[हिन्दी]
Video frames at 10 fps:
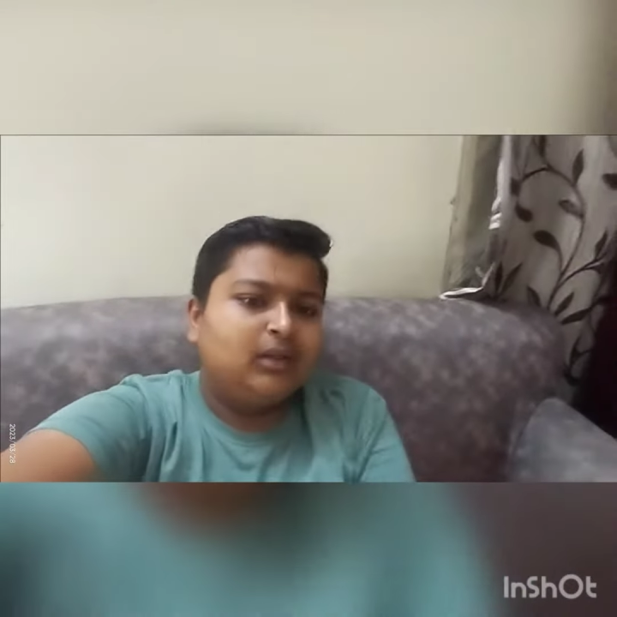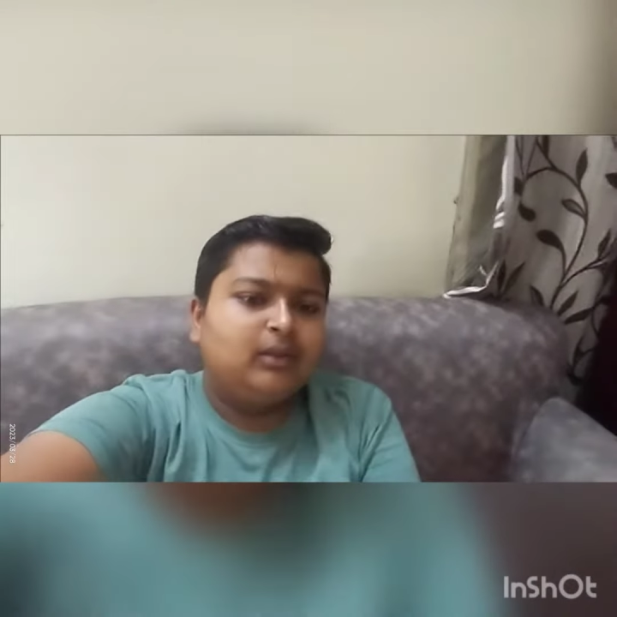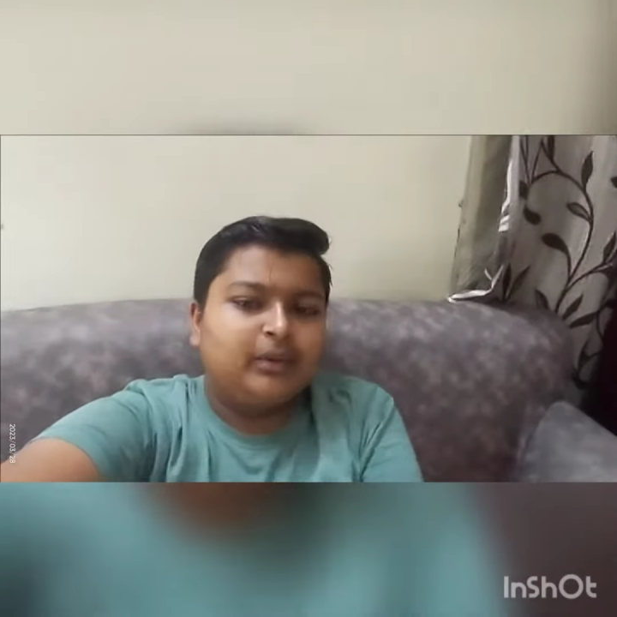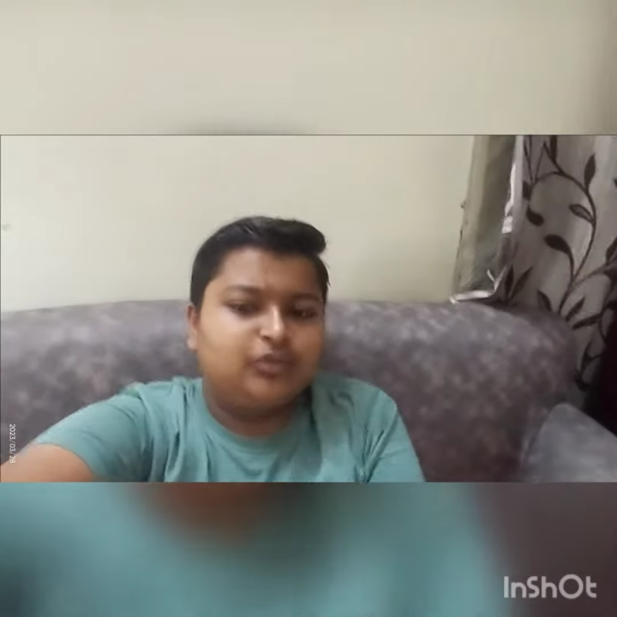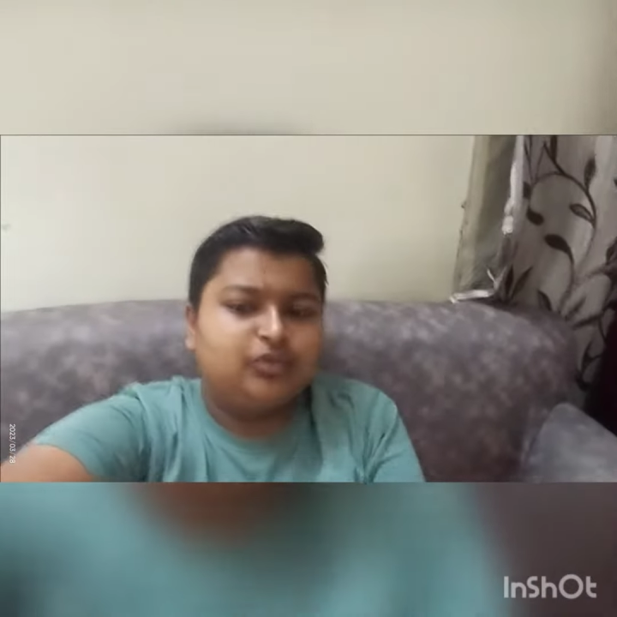
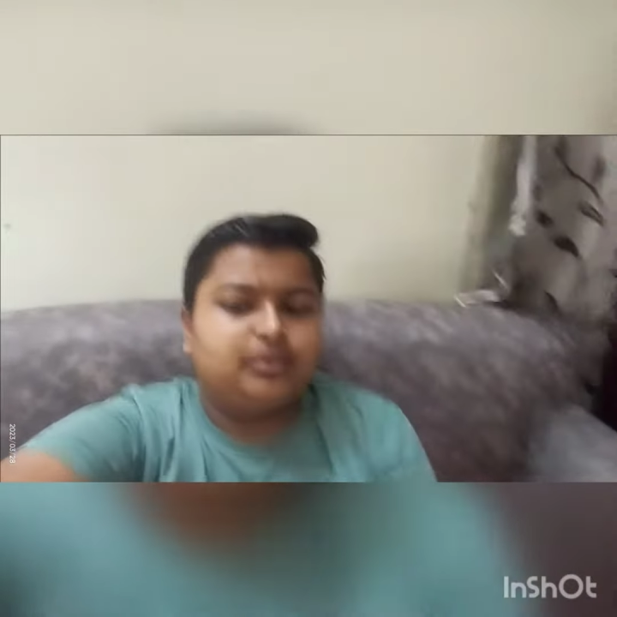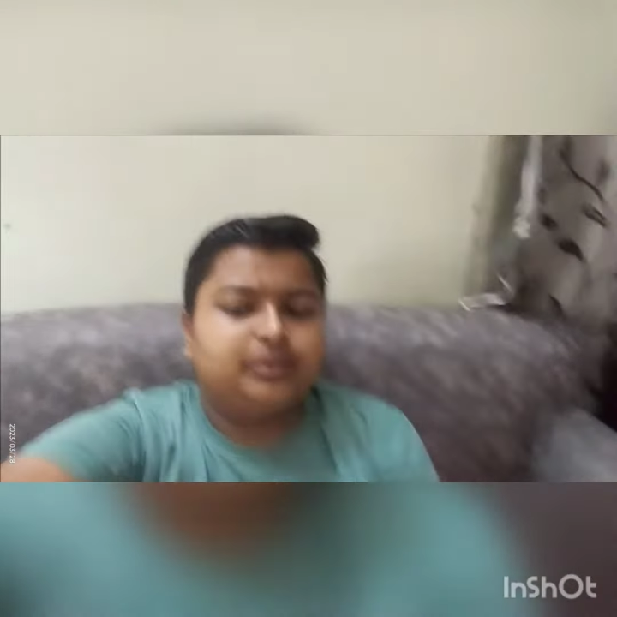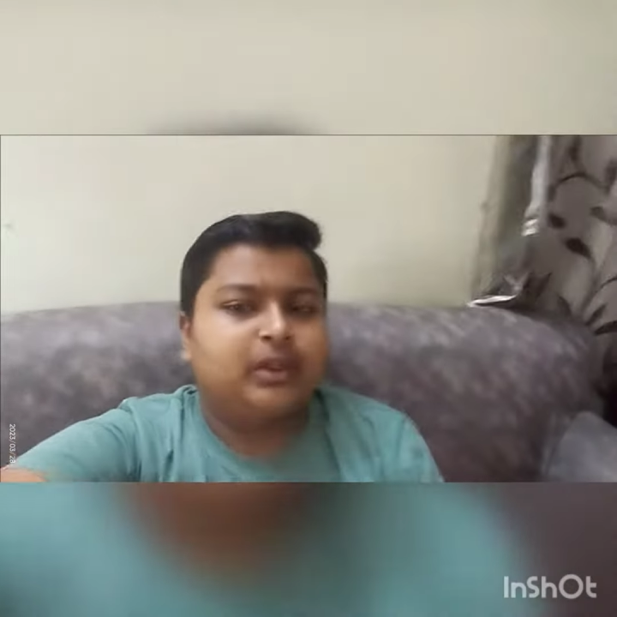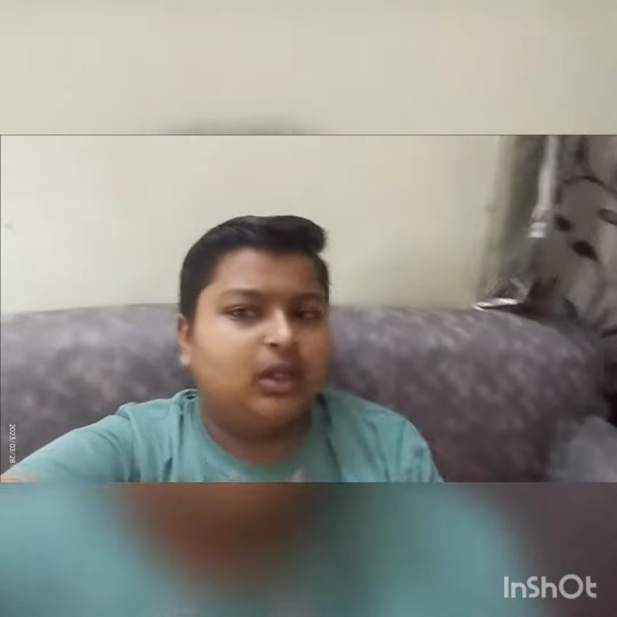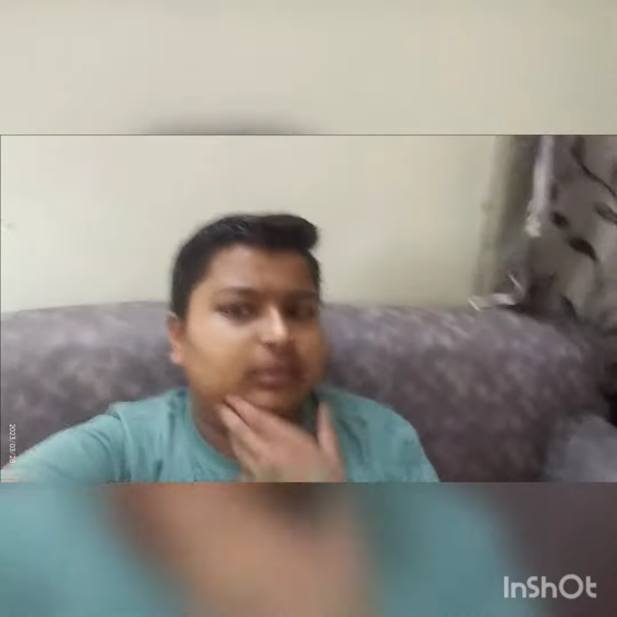कॉल किया मम्मी
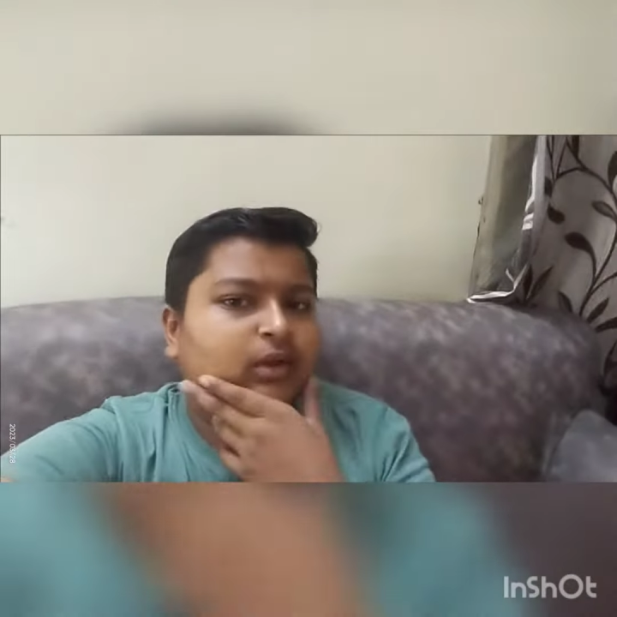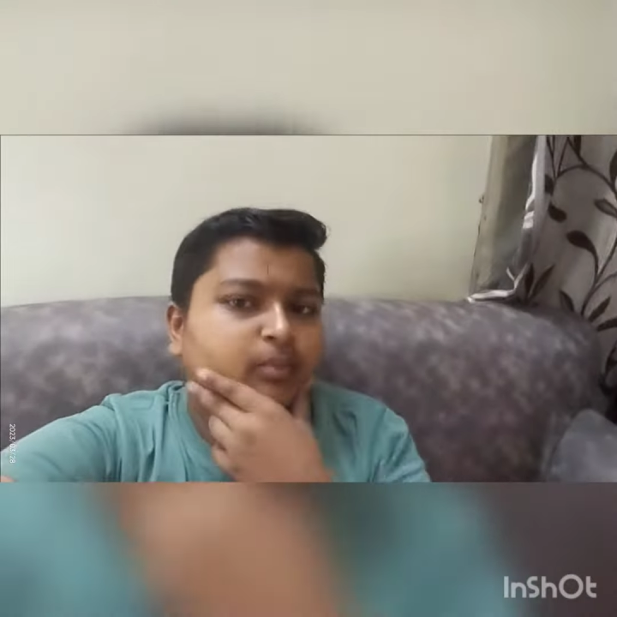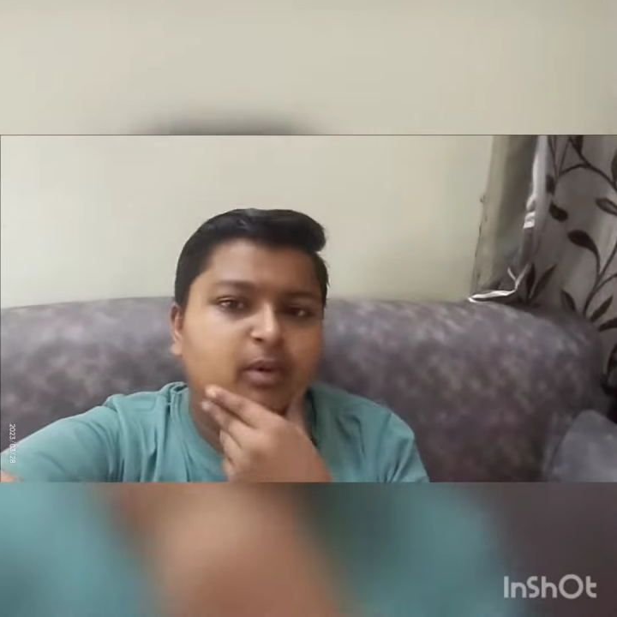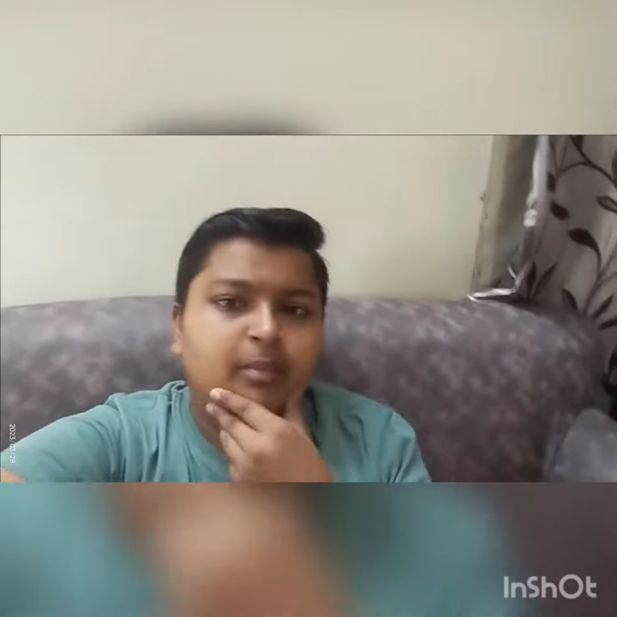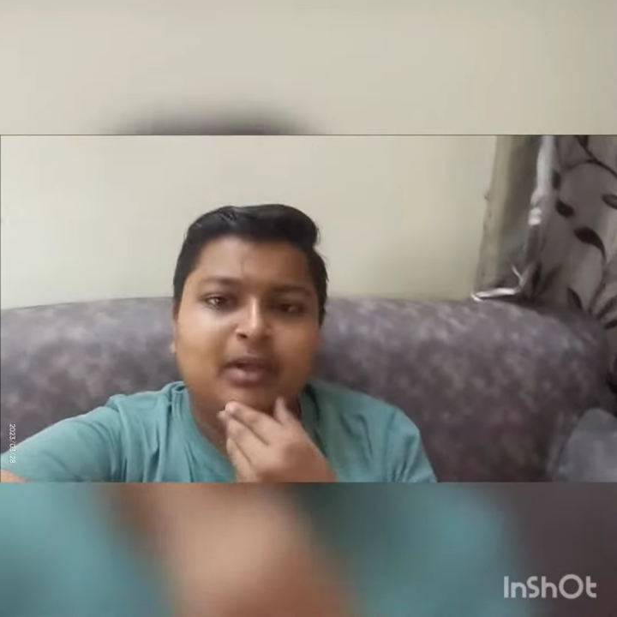आ रही है
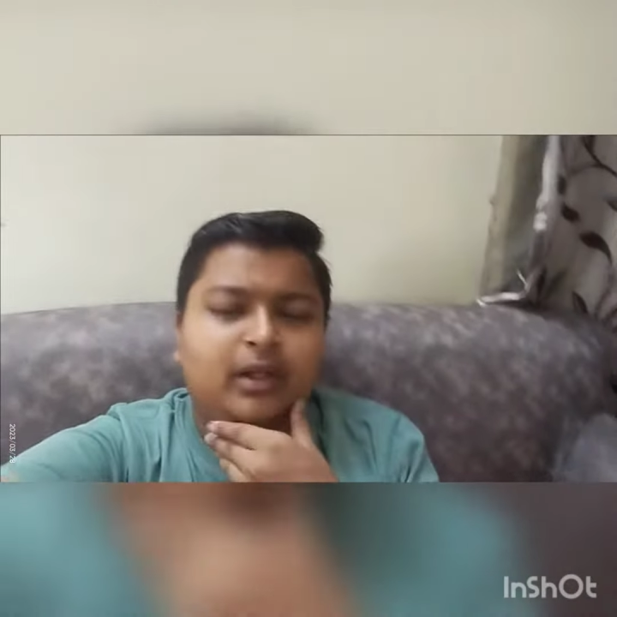ब्रेकफास्ट